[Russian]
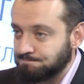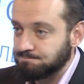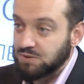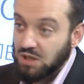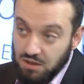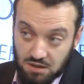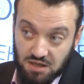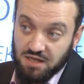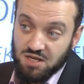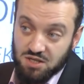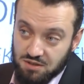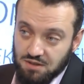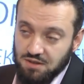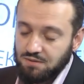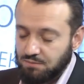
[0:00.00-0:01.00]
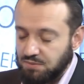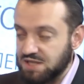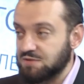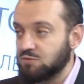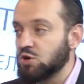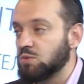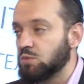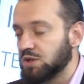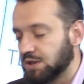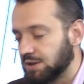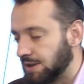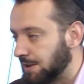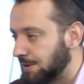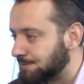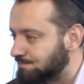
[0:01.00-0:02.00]
И, конечно, по-своему это
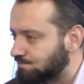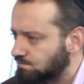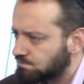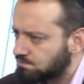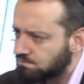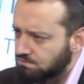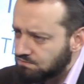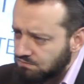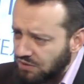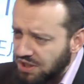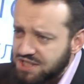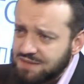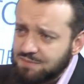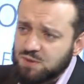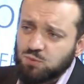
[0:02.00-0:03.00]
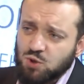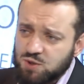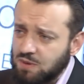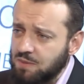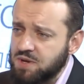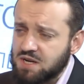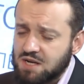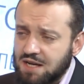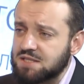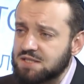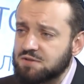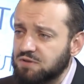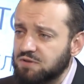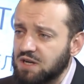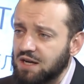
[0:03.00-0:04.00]
так. Если мы спросим
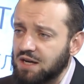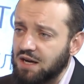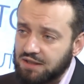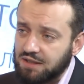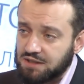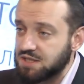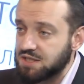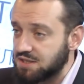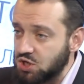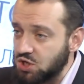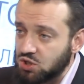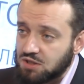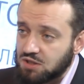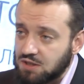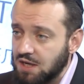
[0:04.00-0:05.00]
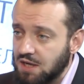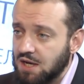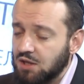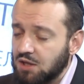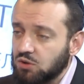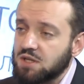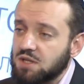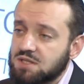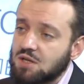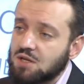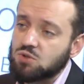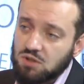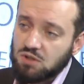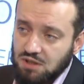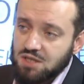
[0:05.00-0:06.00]
американцев или англоязычных, то они скажут,
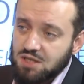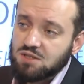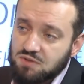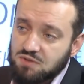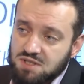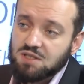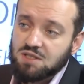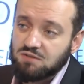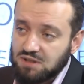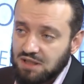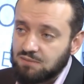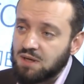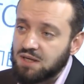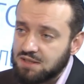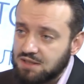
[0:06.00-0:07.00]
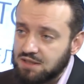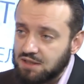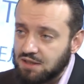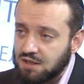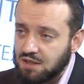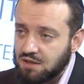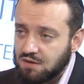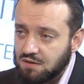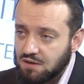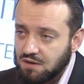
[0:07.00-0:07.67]
что это, конечно, высадка в Нормандии да, в